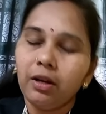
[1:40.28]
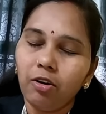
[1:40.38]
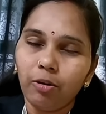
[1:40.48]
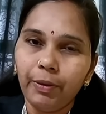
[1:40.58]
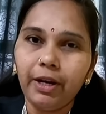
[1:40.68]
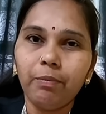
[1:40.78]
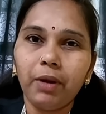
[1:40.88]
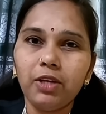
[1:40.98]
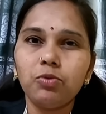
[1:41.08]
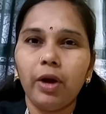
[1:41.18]
గవర్నమెంట్
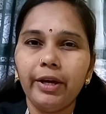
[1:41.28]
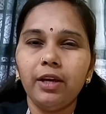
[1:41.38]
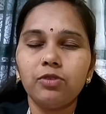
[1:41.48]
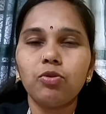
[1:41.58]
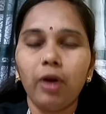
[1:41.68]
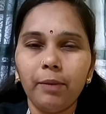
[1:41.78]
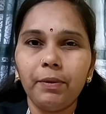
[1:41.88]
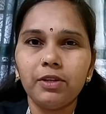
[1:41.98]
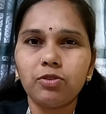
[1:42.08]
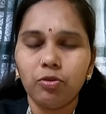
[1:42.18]
ఎంప్లాయీస్ ఐఏఎస్ లు
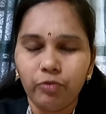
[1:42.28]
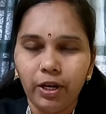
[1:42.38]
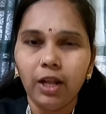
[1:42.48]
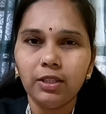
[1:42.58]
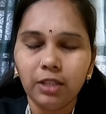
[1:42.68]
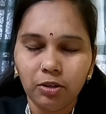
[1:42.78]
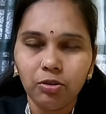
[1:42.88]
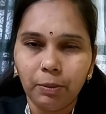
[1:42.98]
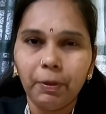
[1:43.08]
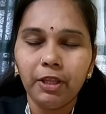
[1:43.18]
ఐపీఎస్ లు వీళ్ళందరూ
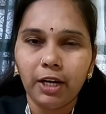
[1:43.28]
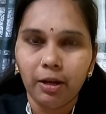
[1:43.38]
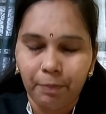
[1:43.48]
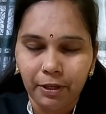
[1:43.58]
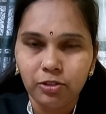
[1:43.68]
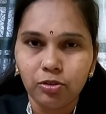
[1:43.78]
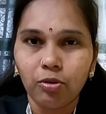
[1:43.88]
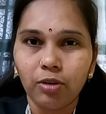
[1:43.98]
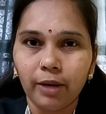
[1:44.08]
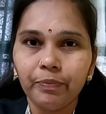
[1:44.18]
ఇబ్బంది ఇక్కడ పరిస్థితులు
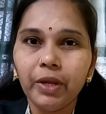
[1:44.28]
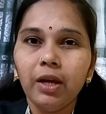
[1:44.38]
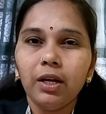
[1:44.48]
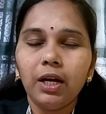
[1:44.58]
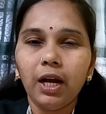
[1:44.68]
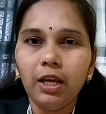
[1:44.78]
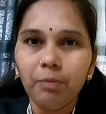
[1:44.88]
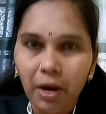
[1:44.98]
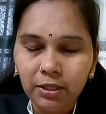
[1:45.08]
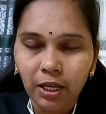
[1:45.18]
ఉంటాయి కానీ
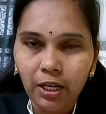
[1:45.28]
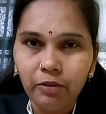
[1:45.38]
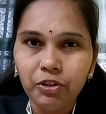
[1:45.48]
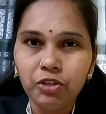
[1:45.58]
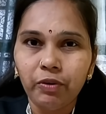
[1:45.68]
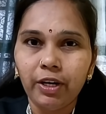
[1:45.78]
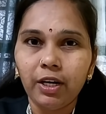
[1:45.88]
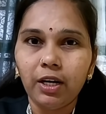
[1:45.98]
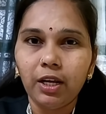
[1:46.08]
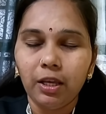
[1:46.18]
మాకు తెలియని విషయం
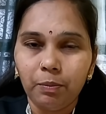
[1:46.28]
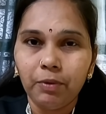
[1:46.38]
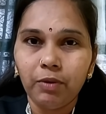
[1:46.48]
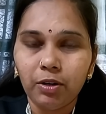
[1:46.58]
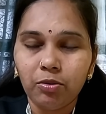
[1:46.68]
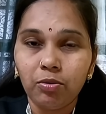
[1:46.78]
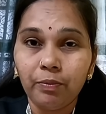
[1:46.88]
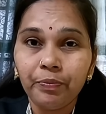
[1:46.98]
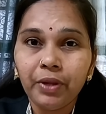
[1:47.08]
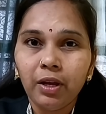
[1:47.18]
ఏంటంటే ఇప్పటి వరకు
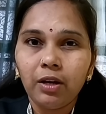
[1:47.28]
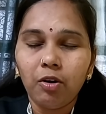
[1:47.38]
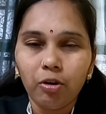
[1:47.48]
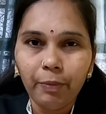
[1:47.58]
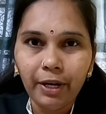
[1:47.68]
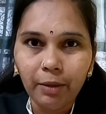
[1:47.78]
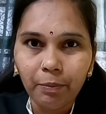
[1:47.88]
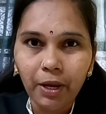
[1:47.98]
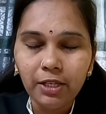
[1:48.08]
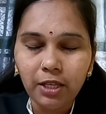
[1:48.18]
గవర్నమెంట్
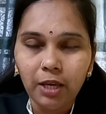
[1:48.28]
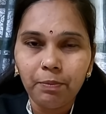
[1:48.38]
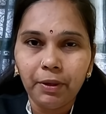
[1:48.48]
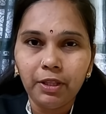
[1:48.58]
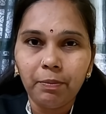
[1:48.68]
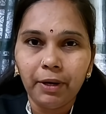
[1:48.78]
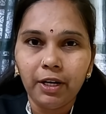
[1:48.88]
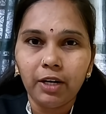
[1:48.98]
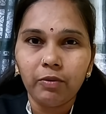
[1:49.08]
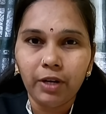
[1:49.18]
ఎంప్లాయీసే ఇబ్బంది
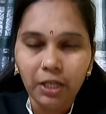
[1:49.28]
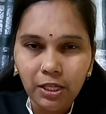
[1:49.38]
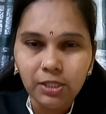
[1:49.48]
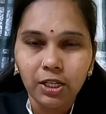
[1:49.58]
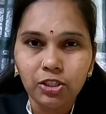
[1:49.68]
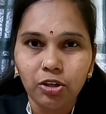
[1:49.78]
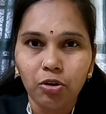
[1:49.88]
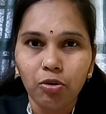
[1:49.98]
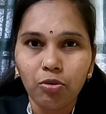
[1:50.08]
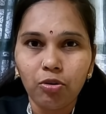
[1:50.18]
పడినటువంటి ఈ
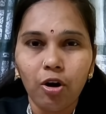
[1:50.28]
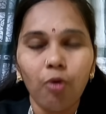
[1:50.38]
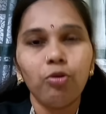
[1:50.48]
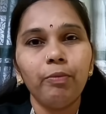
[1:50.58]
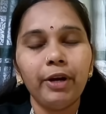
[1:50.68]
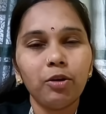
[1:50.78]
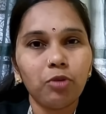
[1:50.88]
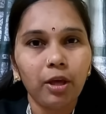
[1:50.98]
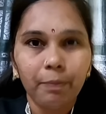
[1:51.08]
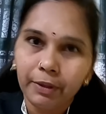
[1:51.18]
సెక్షన్లో గవర్నమెంట్ కూడా
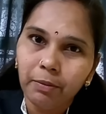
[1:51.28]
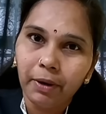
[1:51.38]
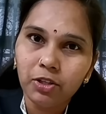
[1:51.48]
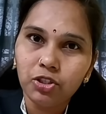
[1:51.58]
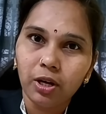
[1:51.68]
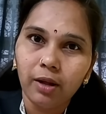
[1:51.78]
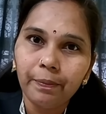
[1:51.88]
ఇబ్బంది పడచ్చా